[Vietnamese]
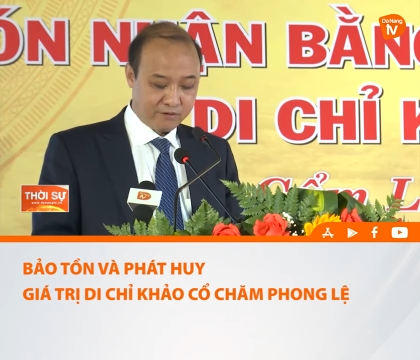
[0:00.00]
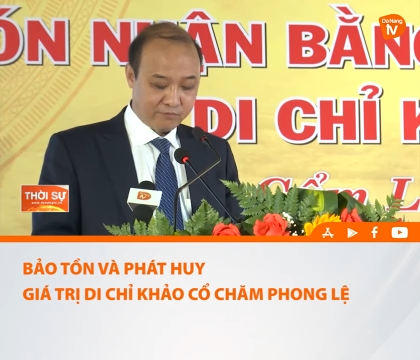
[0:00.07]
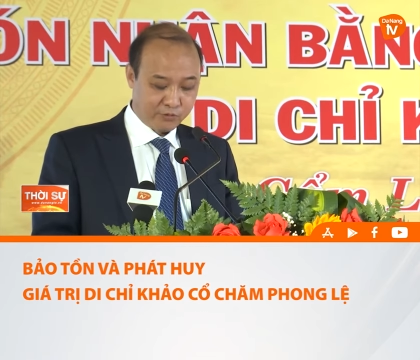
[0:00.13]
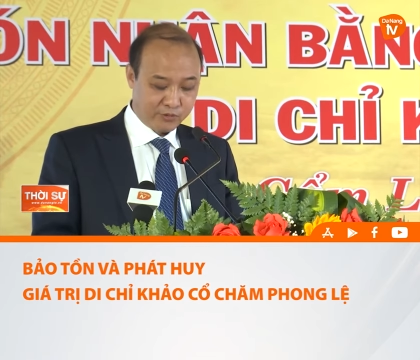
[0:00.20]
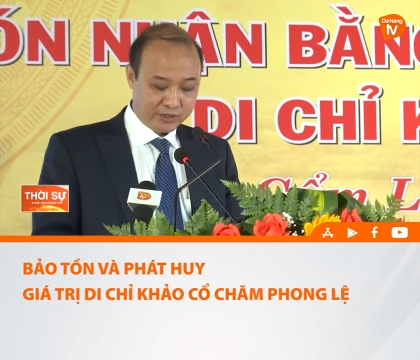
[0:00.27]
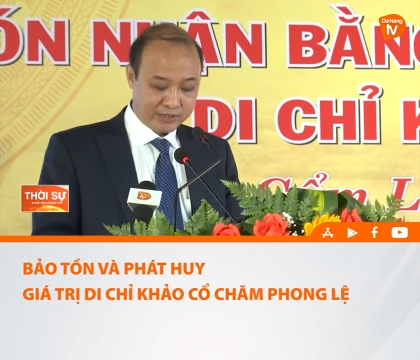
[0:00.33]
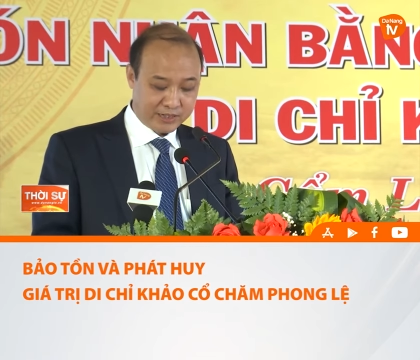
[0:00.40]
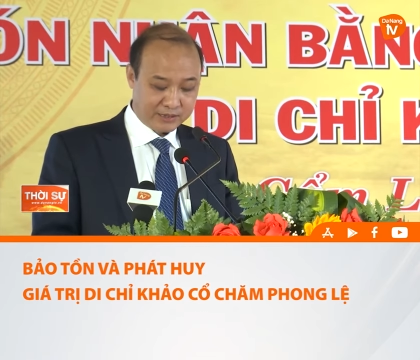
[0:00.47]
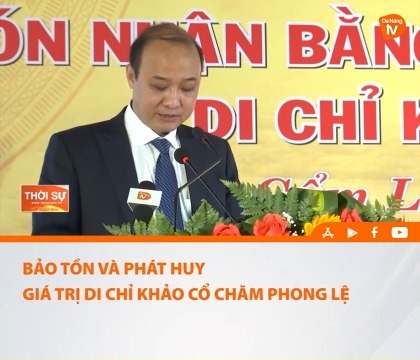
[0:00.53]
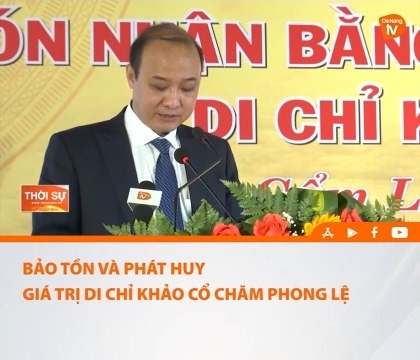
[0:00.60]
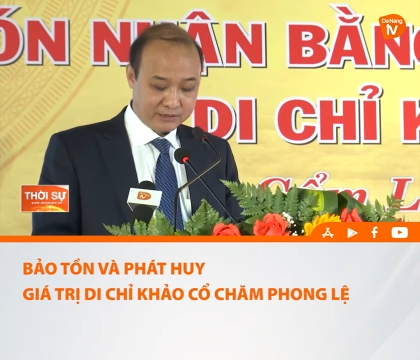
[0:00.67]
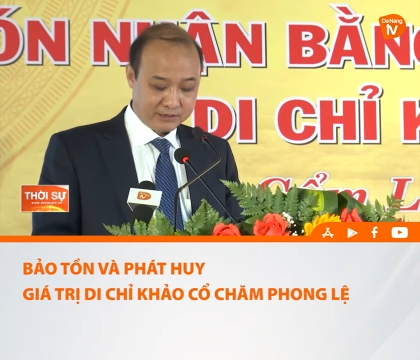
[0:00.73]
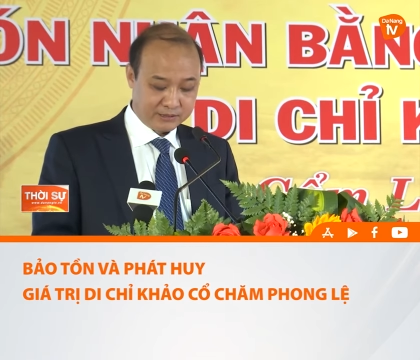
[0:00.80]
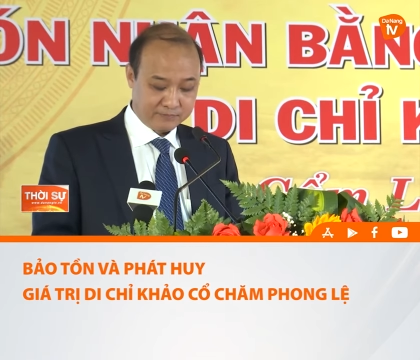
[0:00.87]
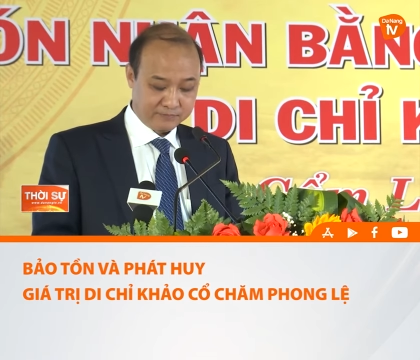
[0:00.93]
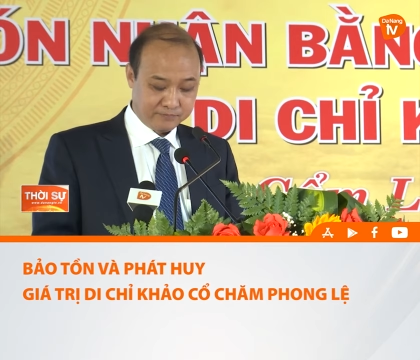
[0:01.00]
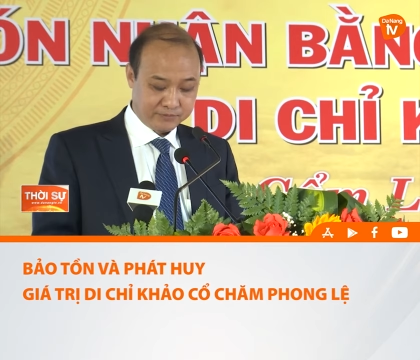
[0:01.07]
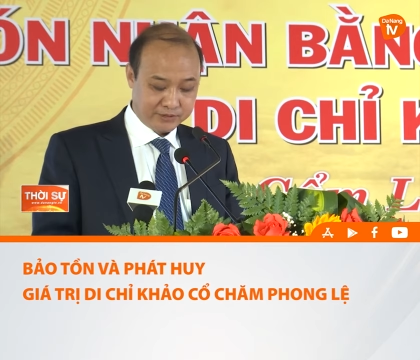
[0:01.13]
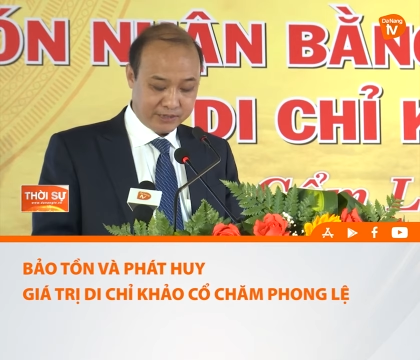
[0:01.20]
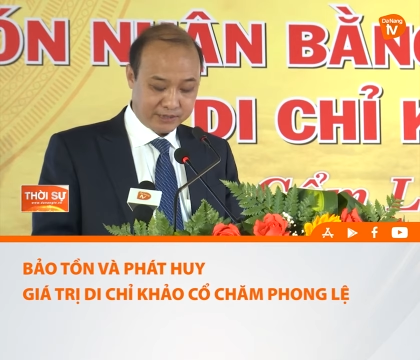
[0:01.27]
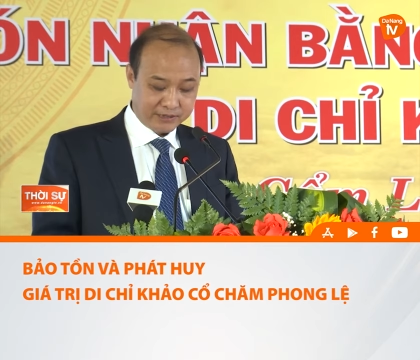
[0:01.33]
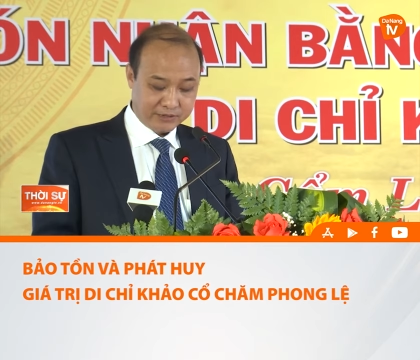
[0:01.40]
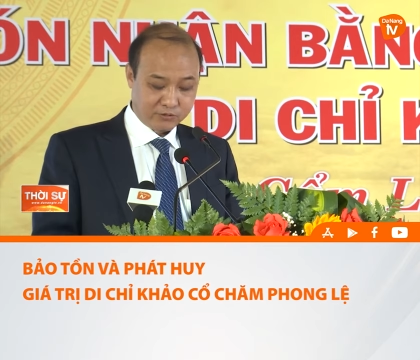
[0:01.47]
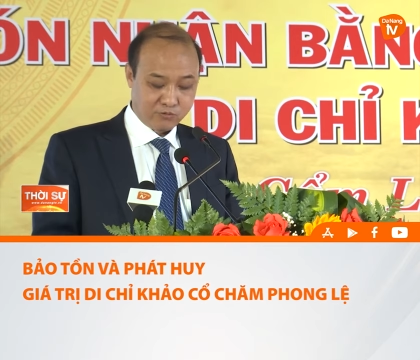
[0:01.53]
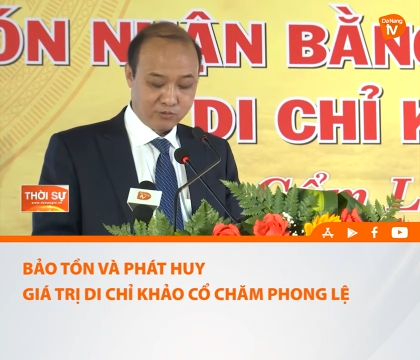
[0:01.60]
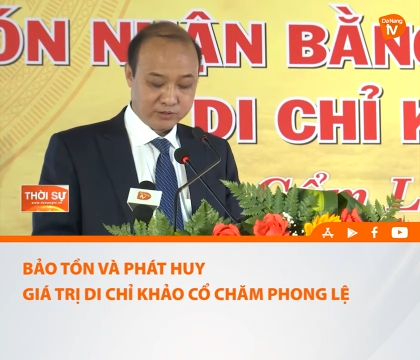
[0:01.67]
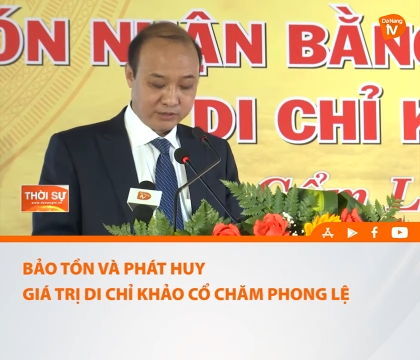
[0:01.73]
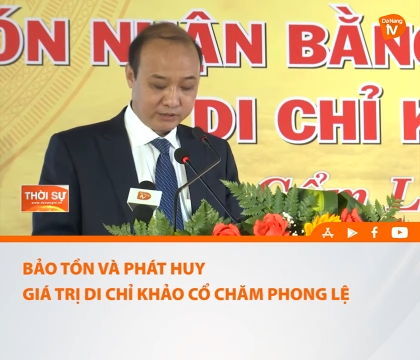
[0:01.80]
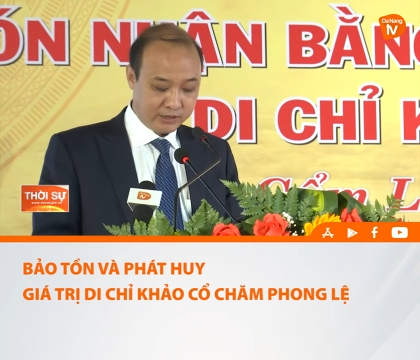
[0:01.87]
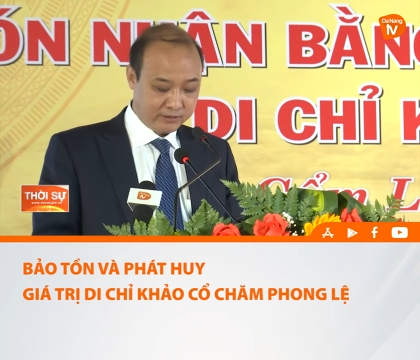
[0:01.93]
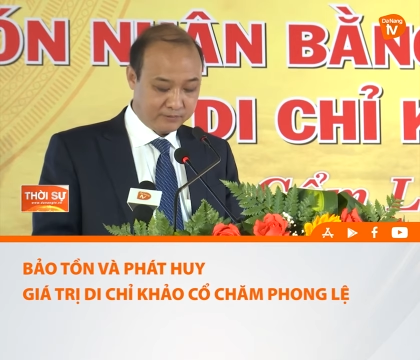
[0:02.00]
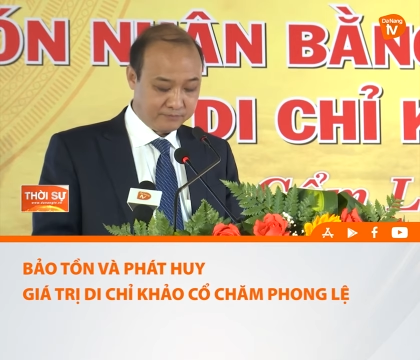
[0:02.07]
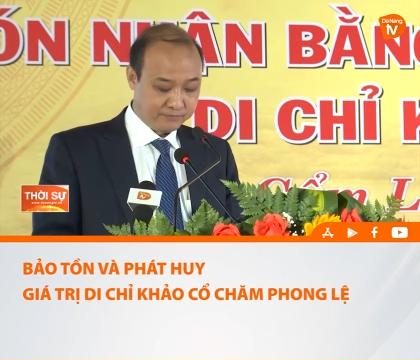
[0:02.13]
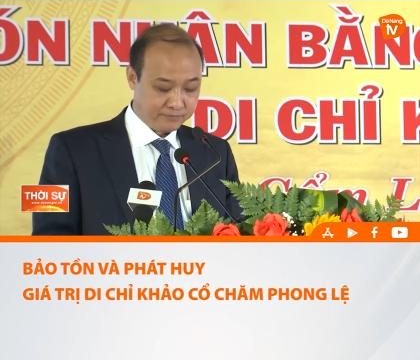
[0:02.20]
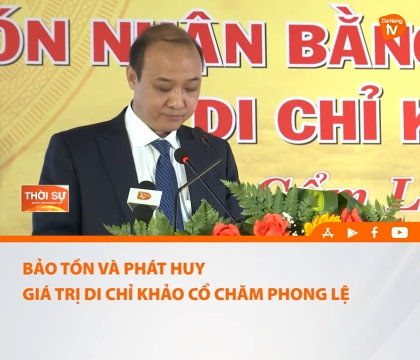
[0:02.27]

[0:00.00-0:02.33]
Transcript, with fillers: và phát huy các giá trị của di tích.